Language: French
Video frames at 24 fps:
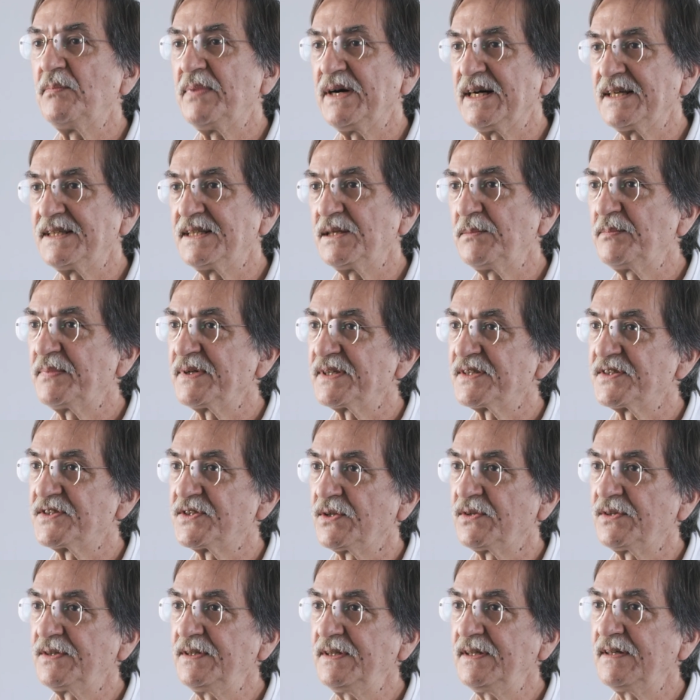par des
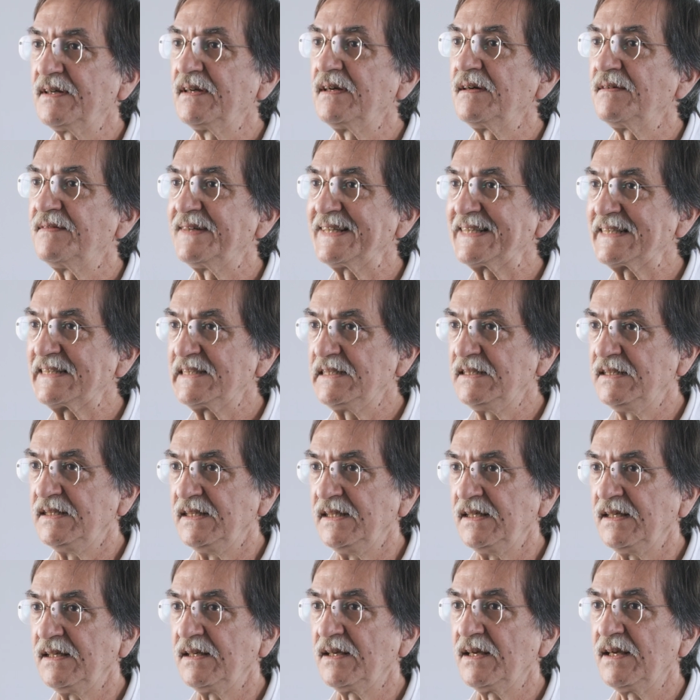personnes
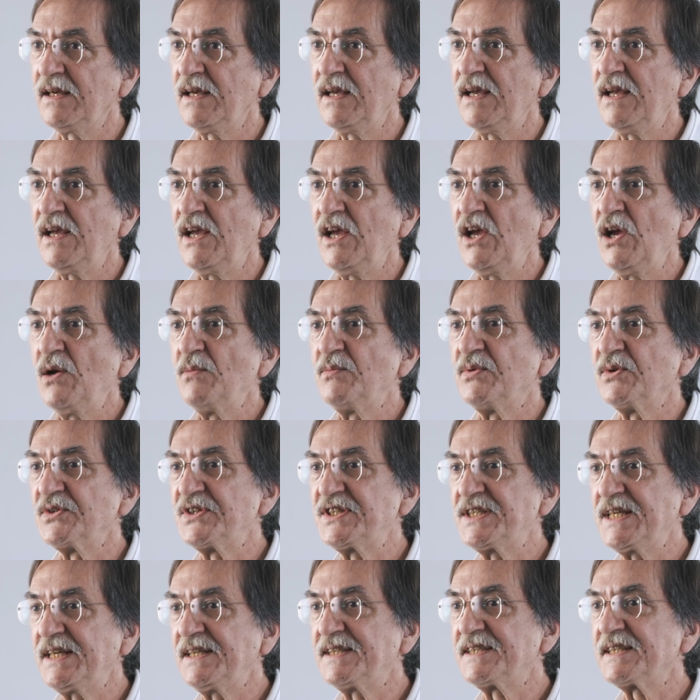vaccinées. Pour
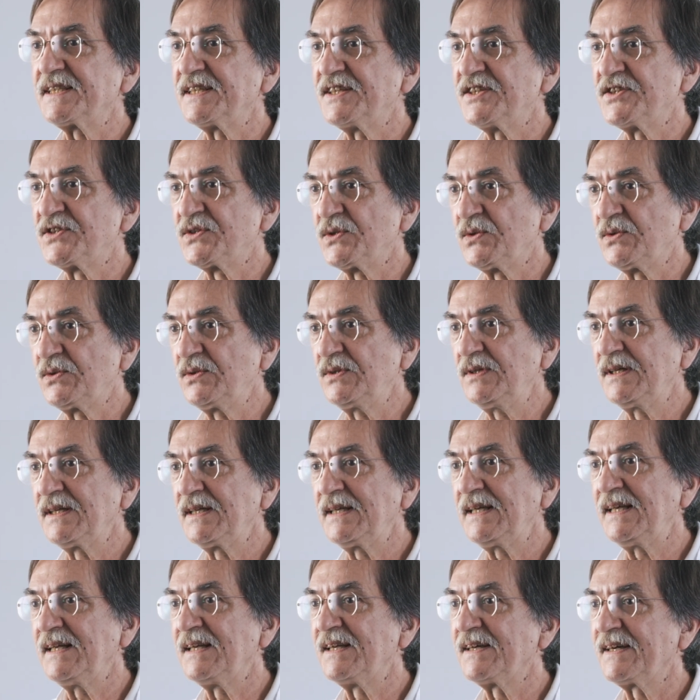cette raison,
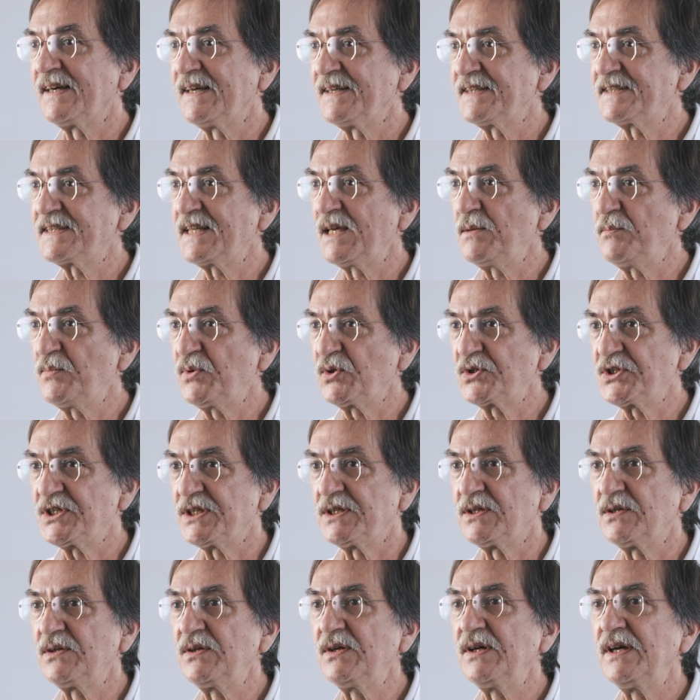il reste
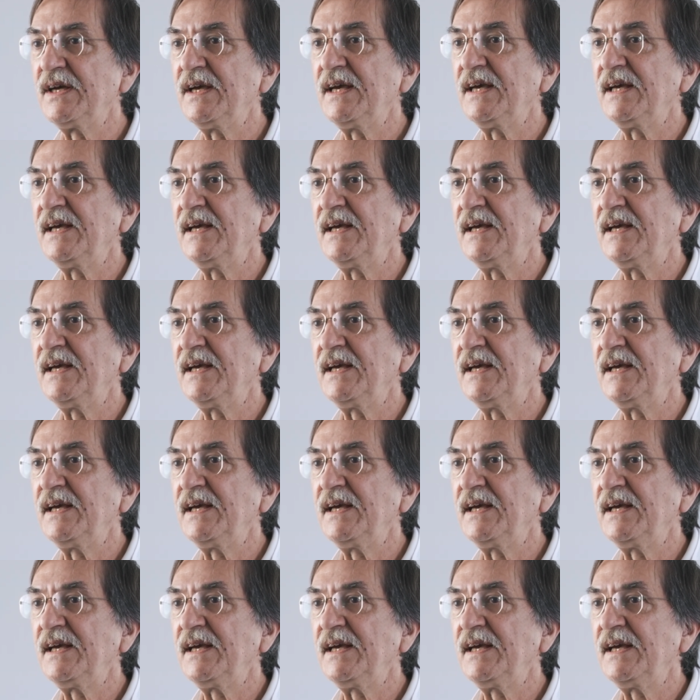important